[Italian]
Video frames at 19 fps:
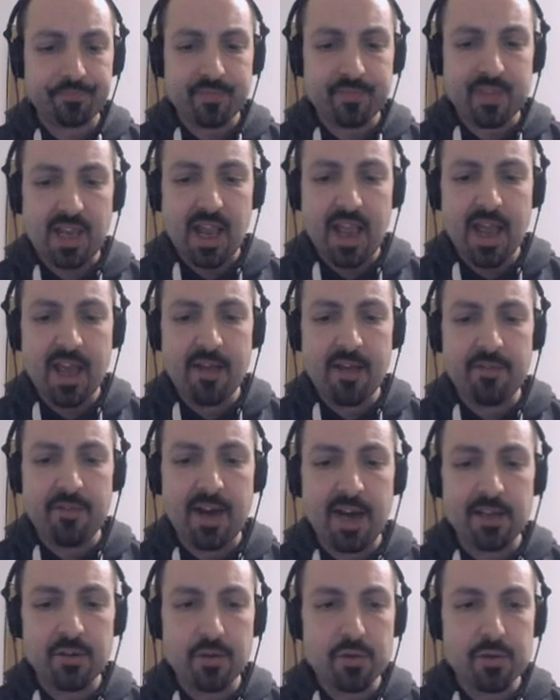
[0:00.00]
e
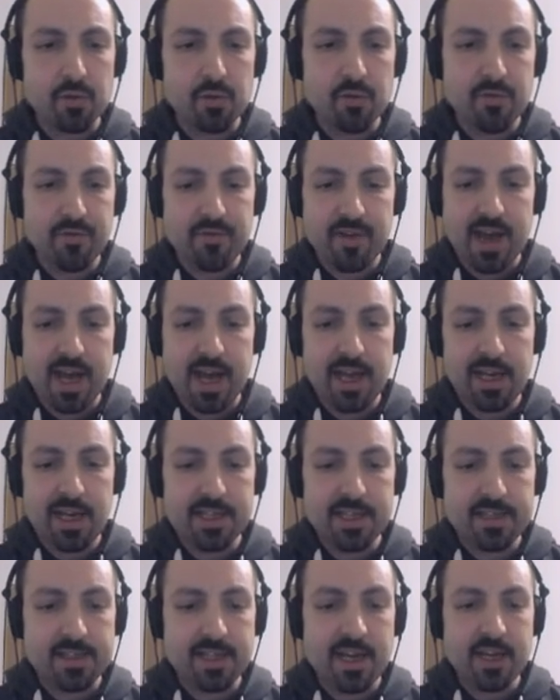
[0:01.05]
vado sul file
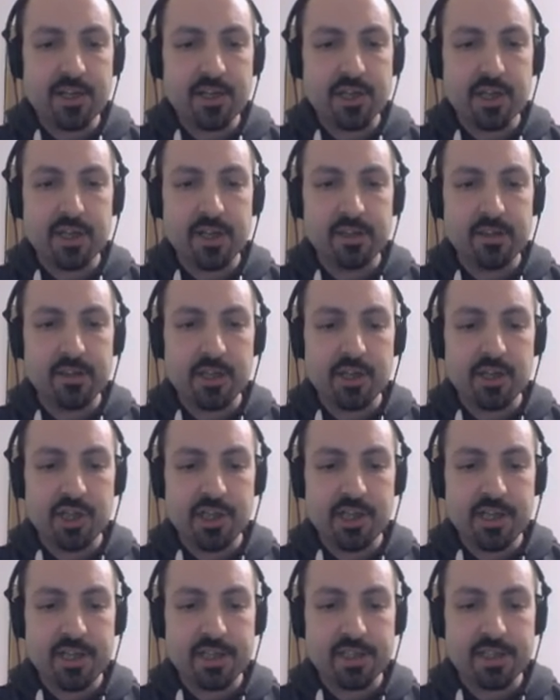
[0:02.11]
slash
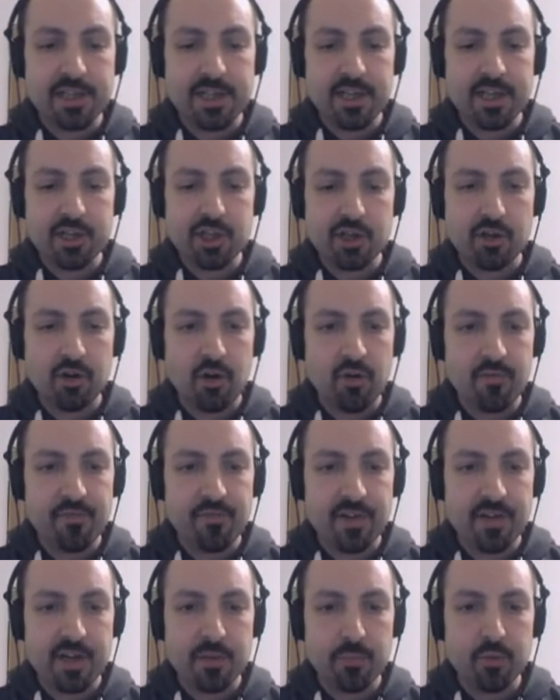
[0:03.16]
etc slash
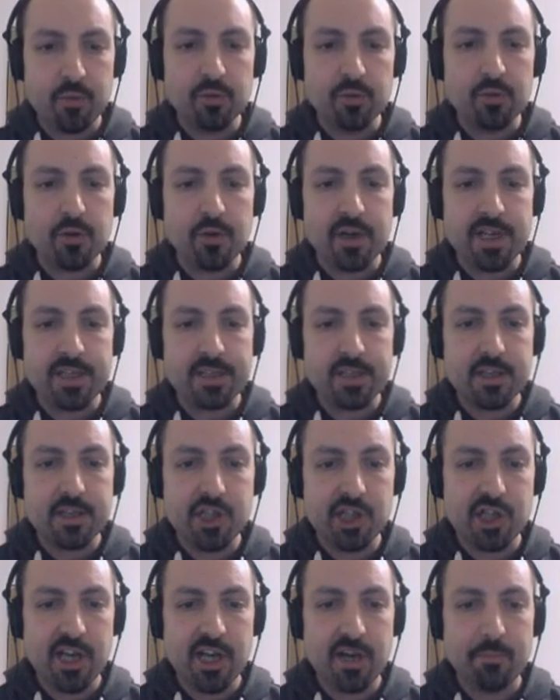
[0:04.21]

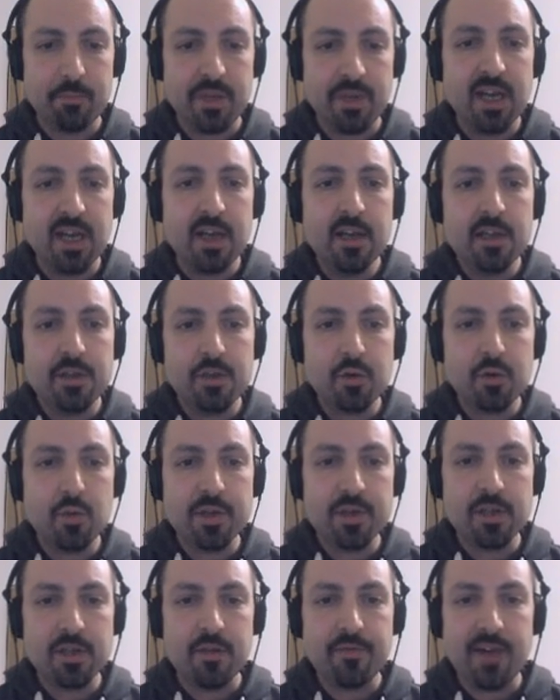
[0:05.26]
config.scm. Su
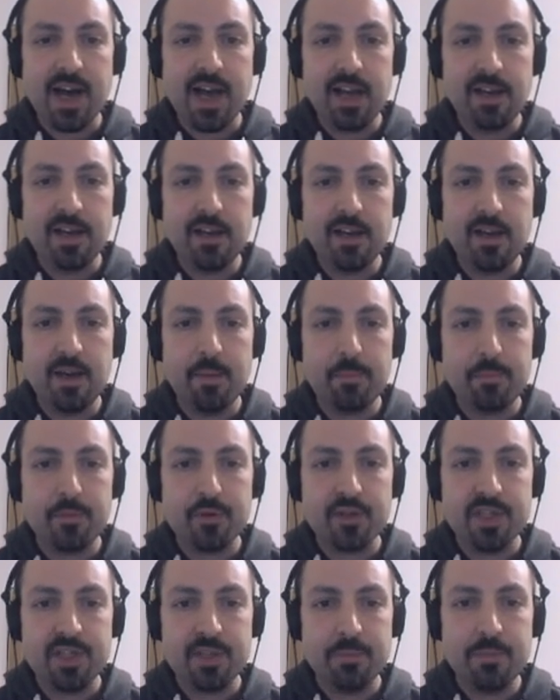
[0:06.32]
questo file è
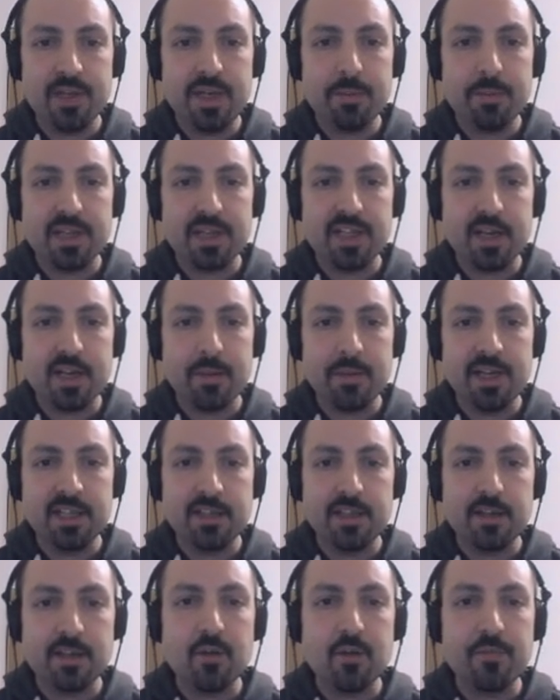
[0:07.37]
possibile praticamente
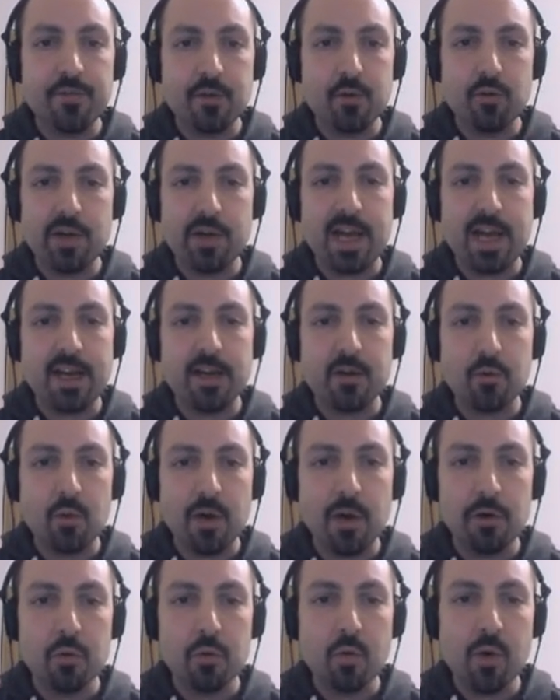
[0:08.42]
configurare
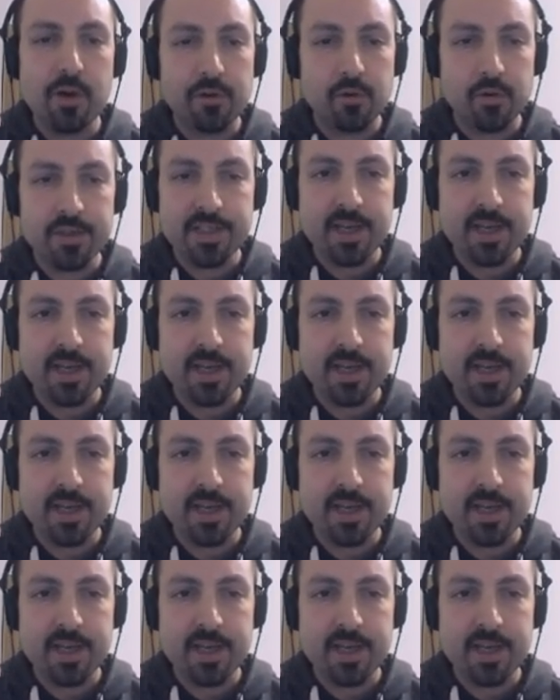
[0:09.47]
qualunque cosa.